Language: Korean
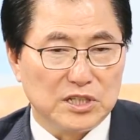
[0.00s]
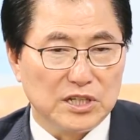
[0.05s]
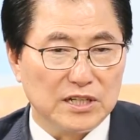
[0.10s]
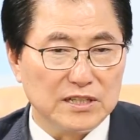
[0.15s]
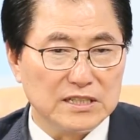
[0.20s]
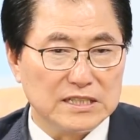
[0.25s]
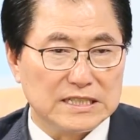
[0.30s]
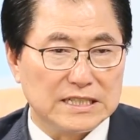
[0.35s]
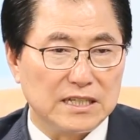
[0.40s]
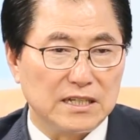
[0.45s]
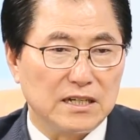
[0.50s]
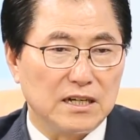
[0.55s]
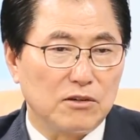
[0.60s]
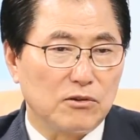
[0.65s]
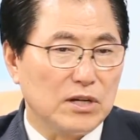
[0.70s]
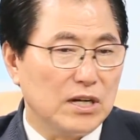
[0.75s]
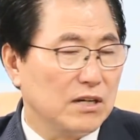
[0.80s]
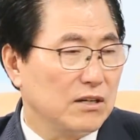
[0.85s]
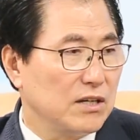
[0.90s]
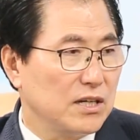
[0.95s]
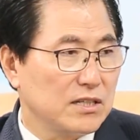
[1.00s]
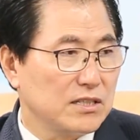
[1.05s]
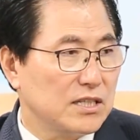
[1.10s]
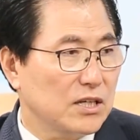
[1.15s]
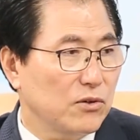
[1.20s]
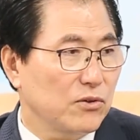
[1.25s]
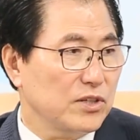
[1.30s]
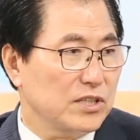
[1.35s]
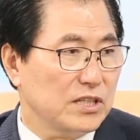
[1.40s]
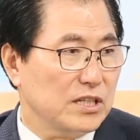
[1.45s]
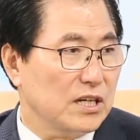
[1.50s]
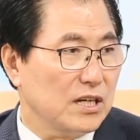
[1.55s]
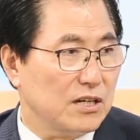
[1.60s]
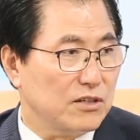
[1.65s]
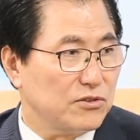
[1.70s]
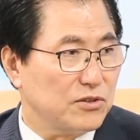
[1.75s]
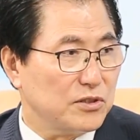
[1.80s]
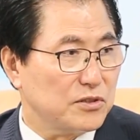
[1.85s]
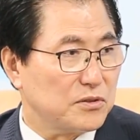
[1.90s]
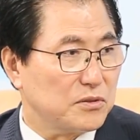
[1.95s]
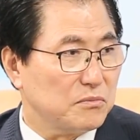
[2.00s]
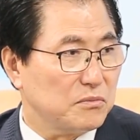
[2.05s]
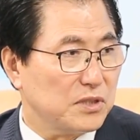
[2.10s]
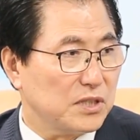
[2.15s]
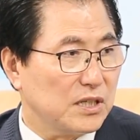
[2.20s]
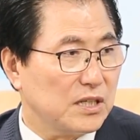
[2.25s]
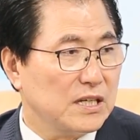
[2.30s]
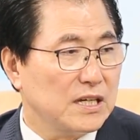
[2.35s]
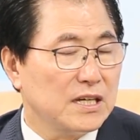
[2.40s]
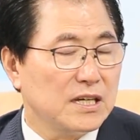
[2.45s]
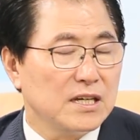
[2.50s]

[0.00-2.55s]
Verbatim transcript: 전체가 관광 자원이라 할 수 있습니다.